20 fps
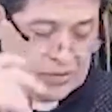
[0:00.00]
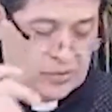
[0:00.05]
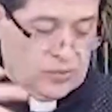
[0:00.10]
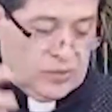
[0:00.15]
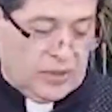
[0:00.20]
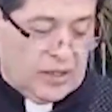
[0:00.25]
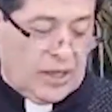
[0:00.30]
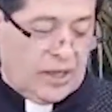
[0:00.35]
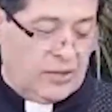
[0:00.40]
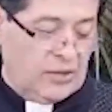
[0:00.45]

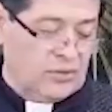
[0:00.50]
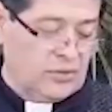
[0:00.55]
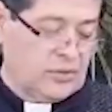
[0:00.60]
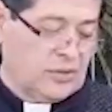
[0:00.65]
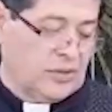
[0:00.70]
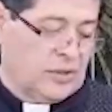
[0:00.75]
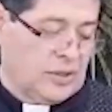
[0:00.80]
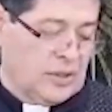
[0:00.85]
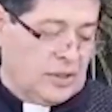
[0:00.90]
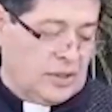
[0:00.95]
Cuidado.
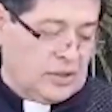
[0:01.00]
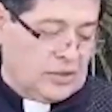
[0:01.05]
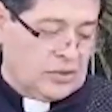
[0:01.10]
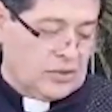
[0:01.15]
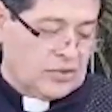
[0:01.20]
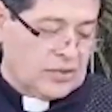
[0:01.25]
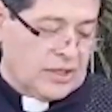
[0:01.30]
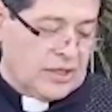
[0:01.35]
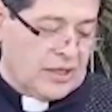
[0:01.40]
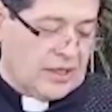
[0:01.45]

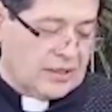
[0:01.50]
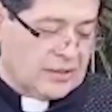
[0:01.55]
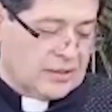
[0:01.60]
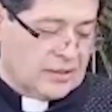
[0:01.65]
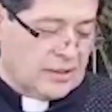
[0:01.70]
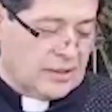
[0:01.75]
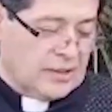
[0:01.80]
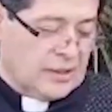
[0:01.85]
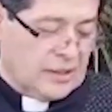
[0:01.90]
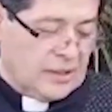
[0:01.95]
Entonces,
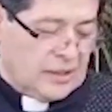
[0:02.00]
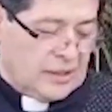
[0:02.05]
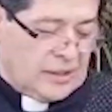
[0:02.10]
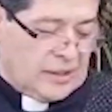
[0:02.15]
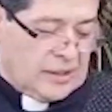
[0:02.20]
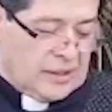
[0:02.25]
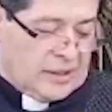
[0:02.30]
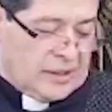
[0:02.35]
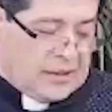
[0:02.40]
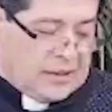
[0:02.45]

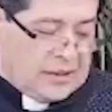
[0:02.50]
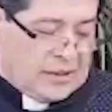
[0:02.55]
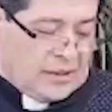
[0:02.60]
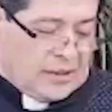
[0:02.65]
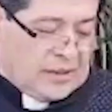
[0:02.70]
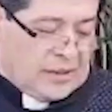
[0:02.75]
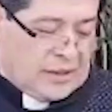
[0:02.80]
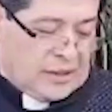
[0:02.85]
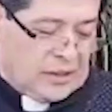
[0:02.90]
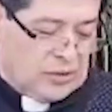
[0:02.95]

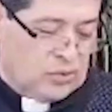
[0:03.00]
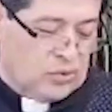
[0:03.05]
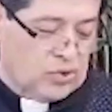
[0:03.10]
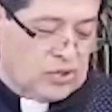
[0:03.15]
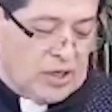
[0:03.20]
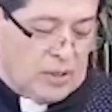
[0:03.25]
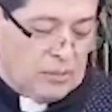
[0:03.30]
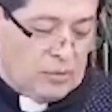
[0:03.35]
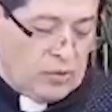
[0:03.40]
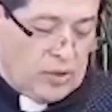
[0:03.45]
Jesús
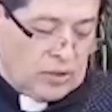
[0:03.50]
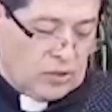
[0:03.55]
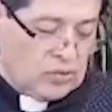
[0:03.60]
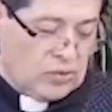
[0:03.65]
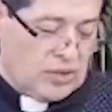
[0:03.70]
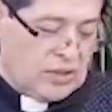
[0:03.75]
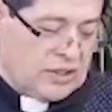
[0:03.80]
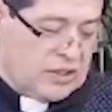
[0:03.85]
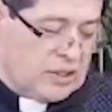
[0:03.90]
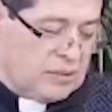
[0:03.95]
llamó a
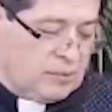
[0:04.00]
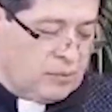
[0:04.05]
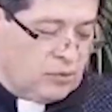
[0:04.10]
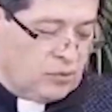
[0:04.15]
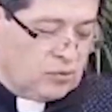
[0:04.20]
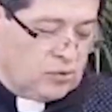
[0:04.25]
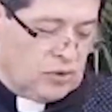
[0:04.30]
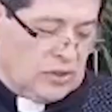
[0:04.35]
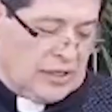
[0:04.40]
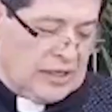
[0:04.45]
sus
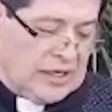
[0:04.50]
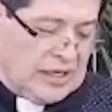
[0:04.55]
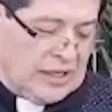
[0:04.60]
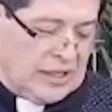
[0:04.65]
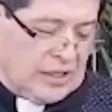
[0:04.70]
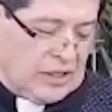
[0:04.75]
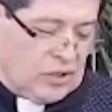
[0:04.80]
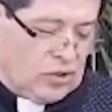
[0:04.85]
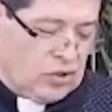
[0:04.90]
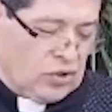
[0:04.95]
discípulos y les
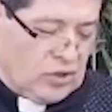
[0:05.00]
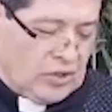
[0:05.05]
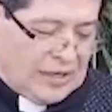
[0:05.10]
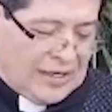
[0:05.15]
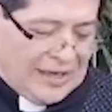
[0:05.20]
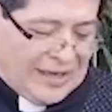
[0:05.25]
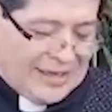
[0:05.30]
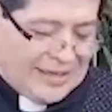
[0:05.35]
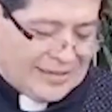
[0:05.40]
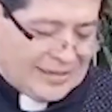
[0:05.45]
dijo,
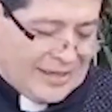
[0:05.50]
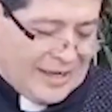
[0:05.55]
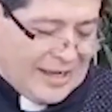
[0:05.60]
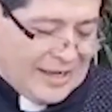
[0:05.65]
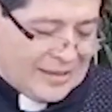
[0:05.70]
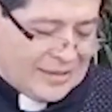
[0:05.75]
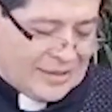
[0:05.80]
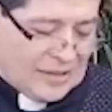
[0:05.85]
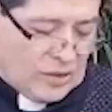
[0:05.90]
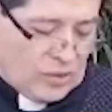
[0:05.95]
les
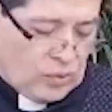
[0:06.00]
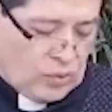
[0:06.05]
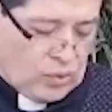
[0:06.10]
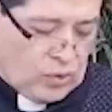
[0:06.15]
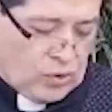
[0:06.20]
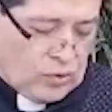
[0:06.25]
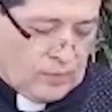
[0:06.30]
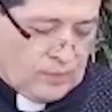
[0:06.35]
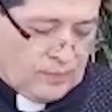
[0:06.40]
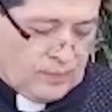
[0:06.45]

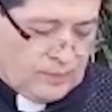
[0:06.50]
aseguro.